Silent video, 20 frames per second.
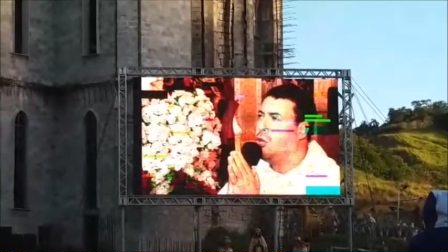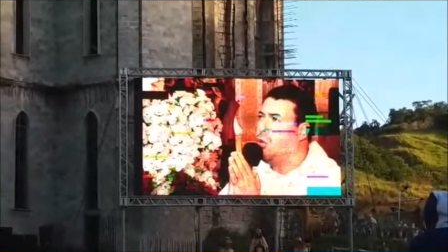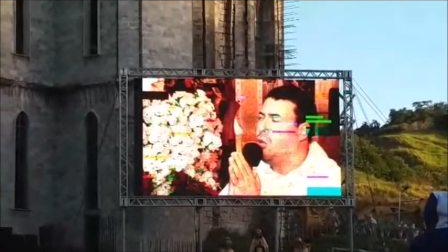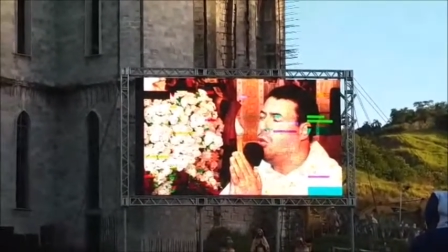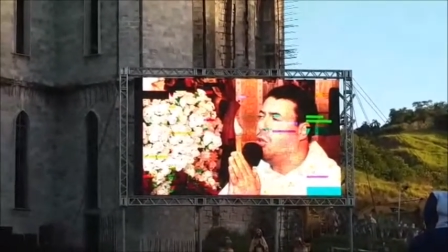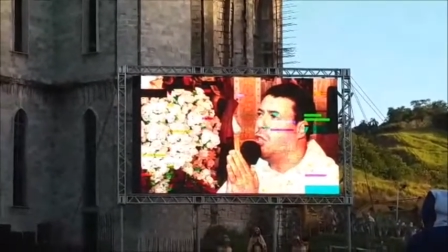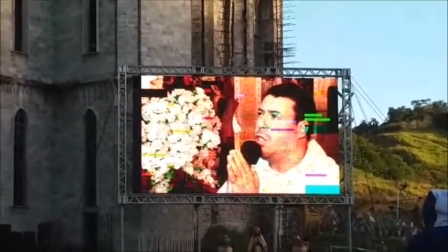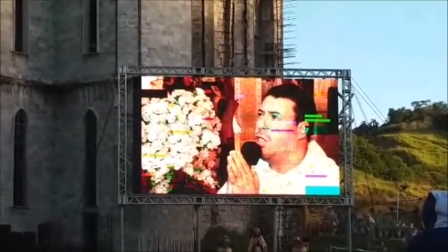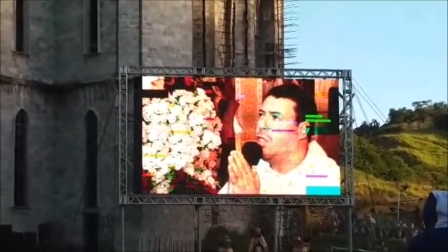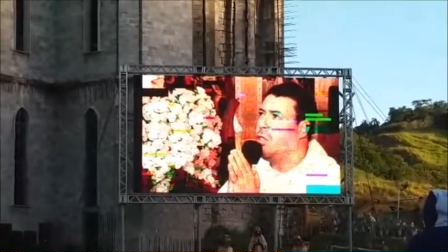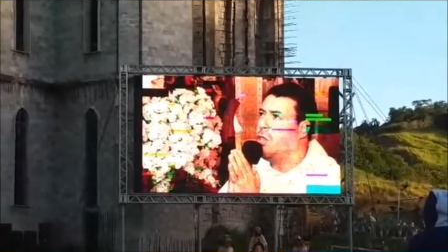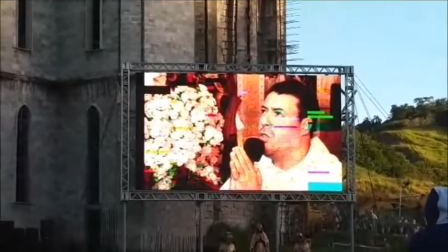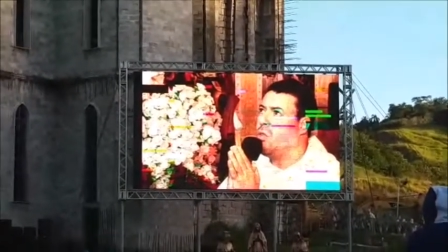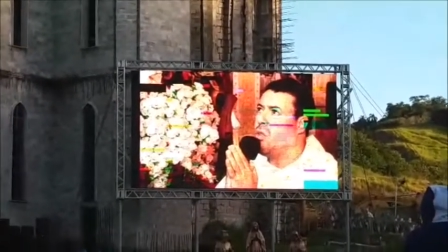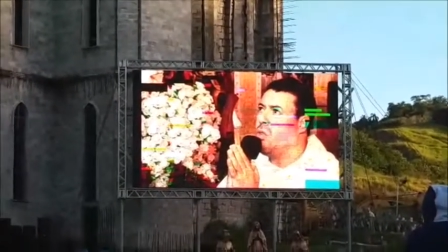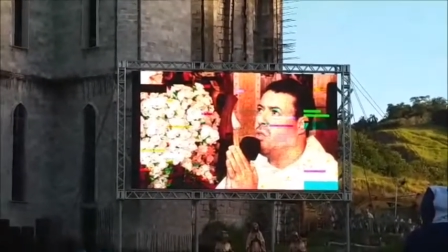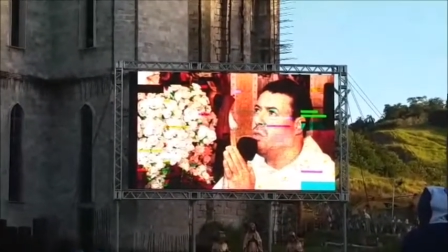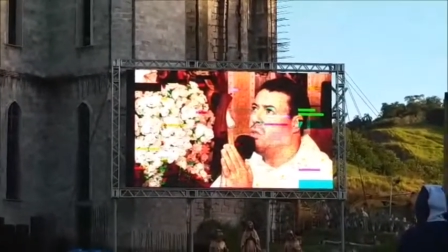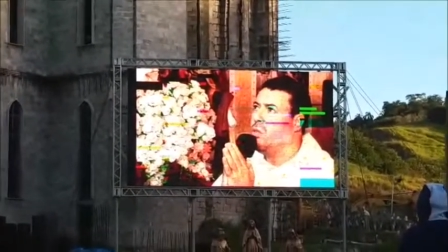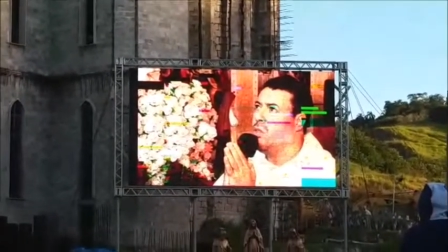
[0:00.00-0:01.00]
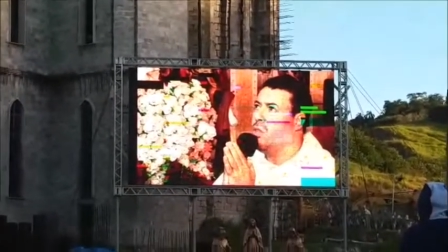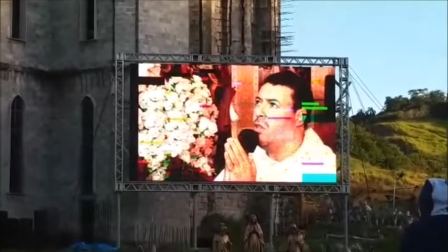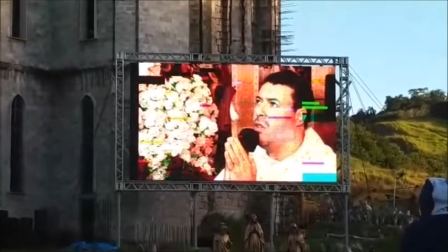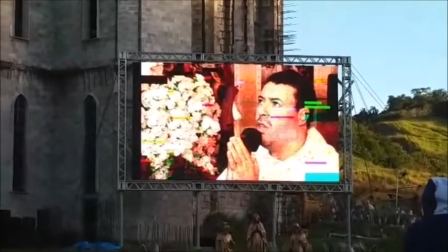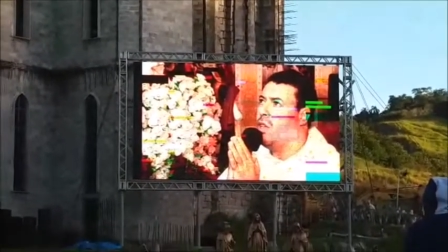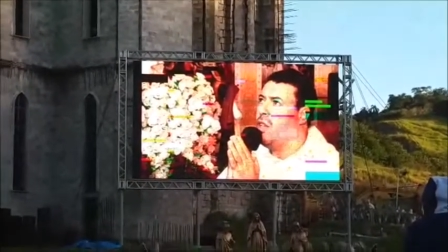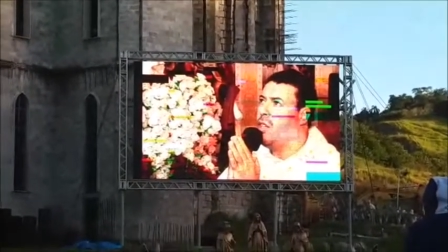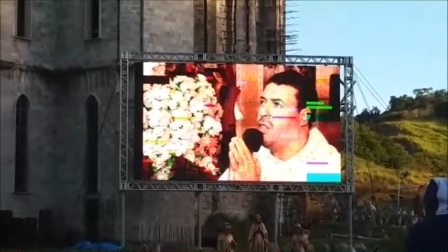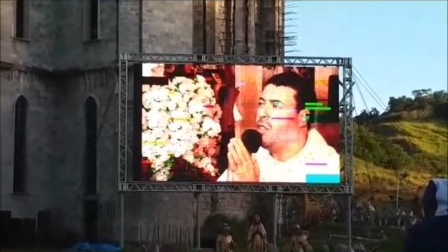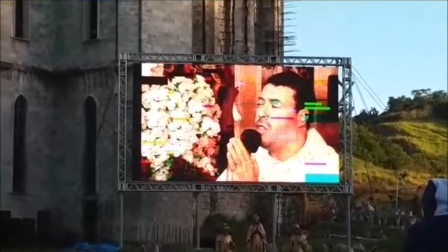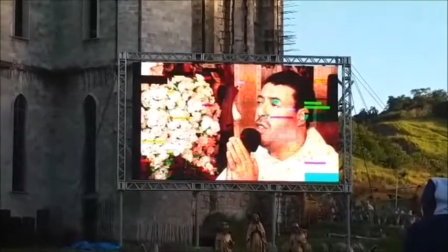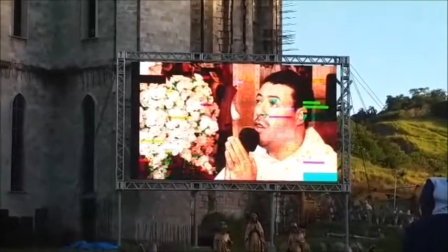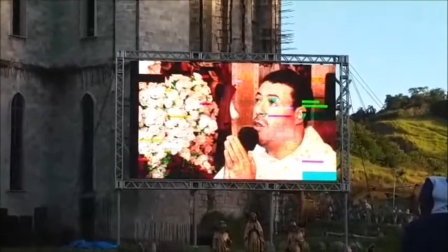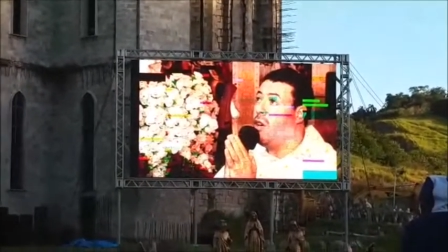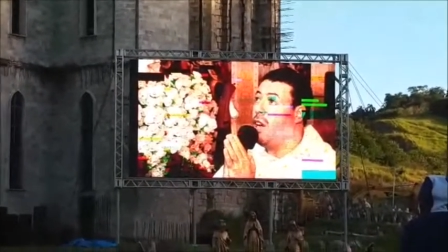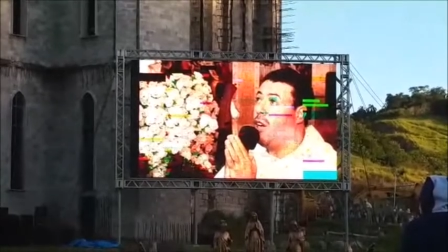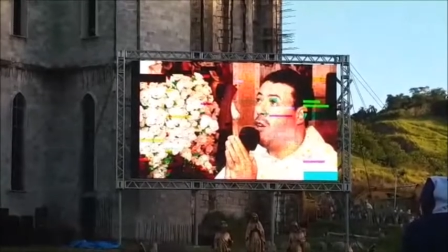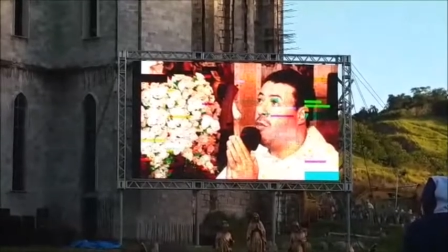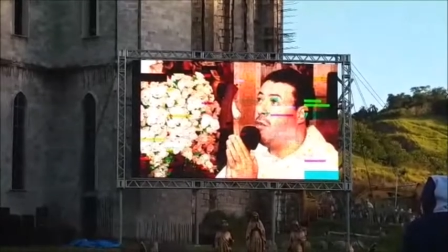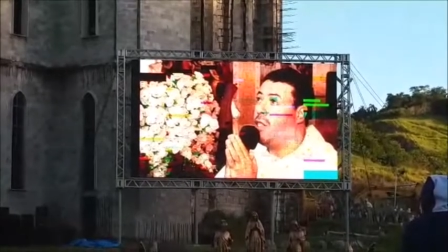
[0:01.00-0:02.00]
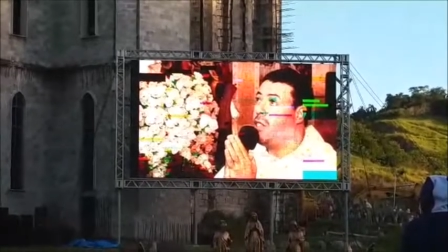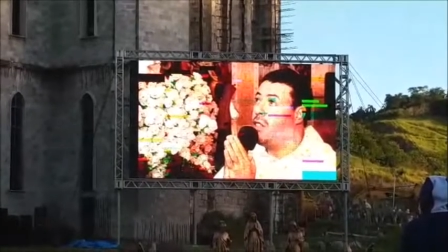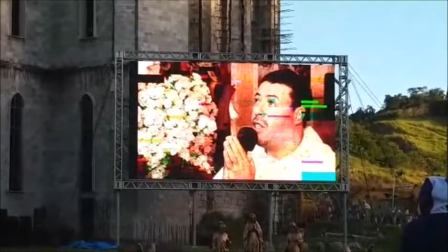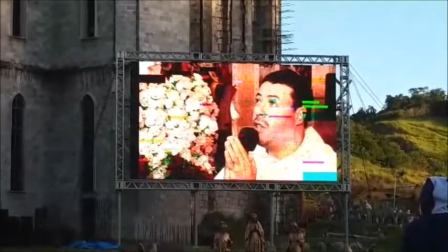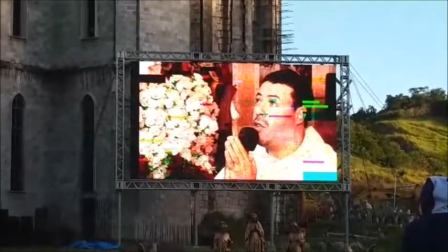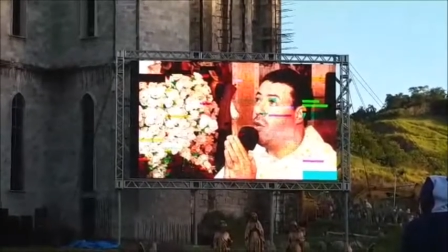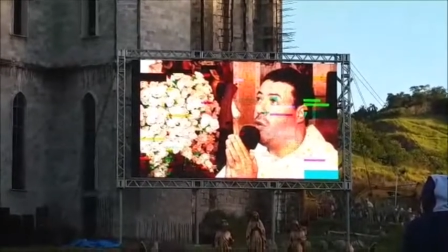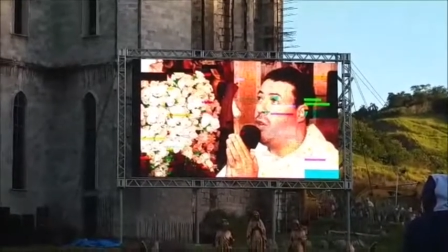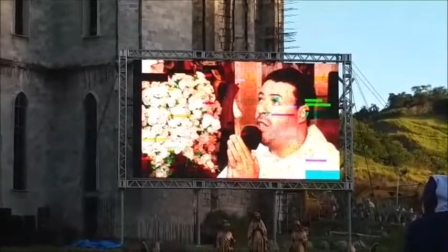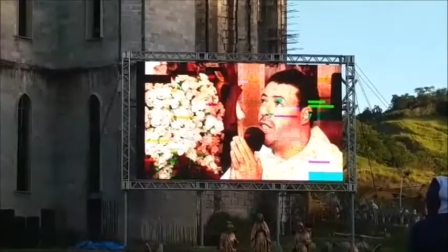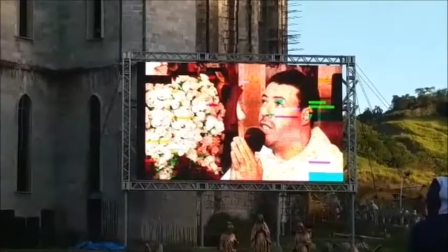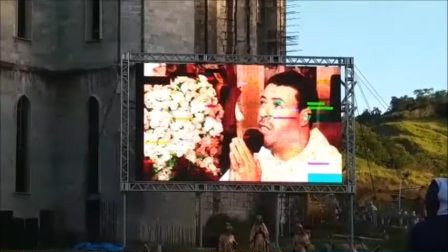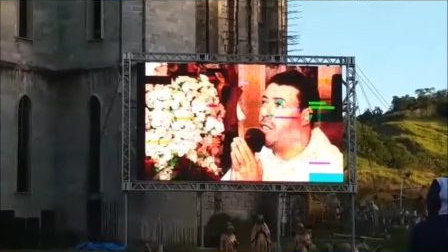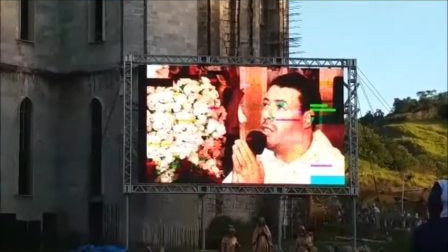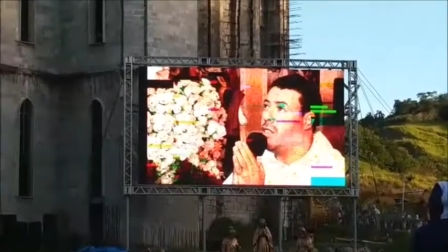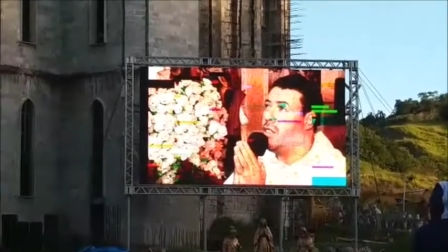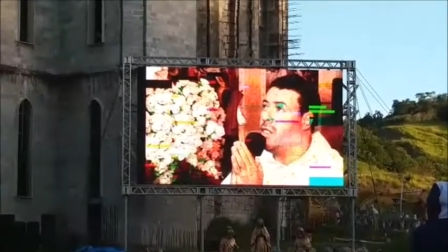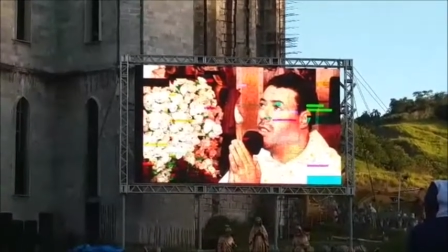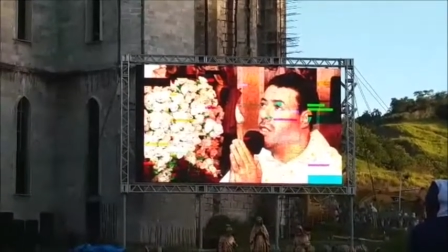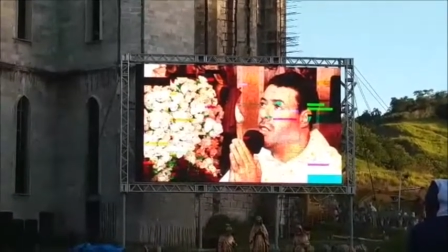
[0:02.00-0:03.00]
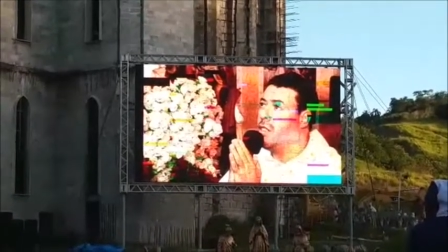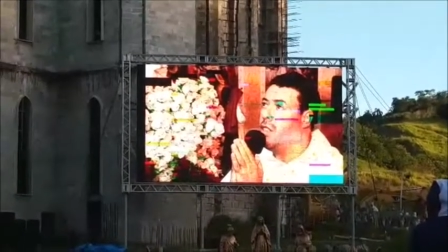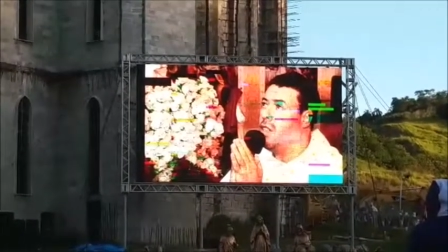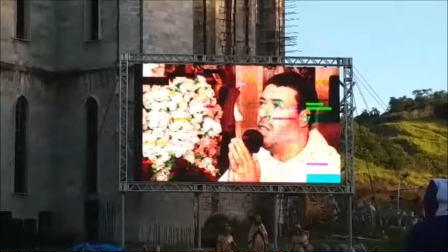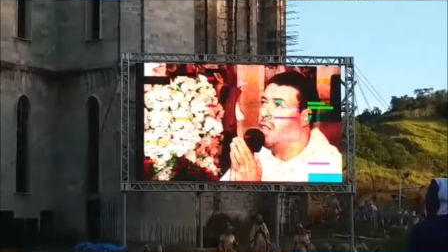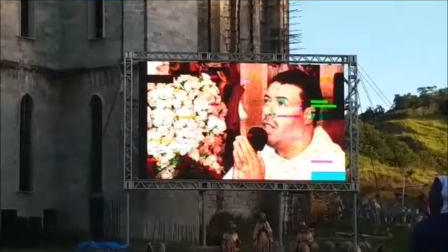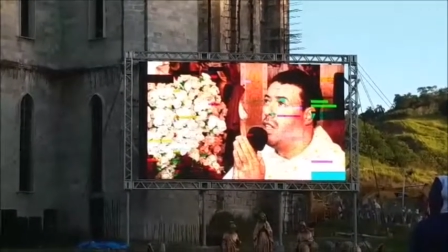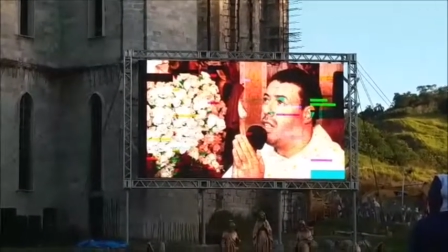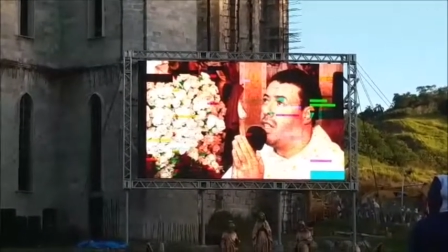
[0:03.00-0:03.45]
Tudo que encontro são almas egoístas